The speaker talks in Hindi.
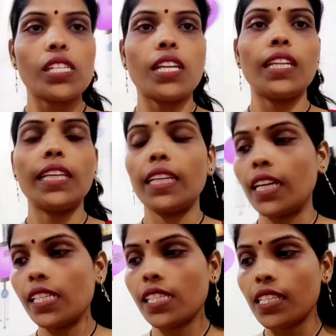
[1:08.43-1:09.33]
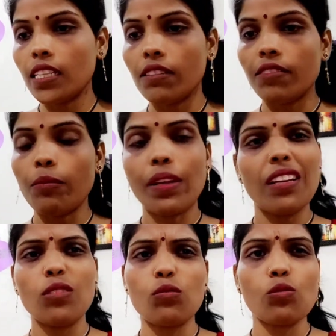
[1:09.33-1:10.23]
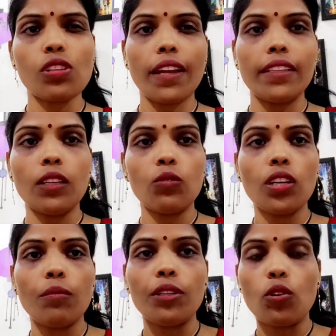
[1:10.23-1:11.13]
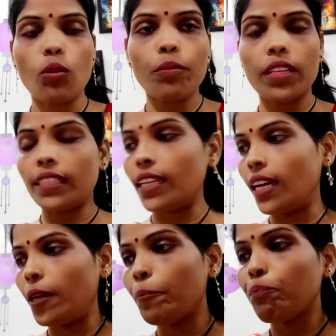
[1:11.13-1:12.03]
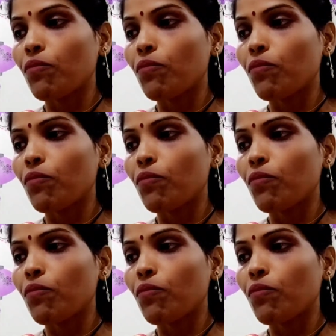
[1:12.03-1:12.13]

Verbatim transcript: अच्छा नहीं लगेगा इसलिए फिर मैंने उस आइडिया को ना अभी ड्रॉप कर दिया है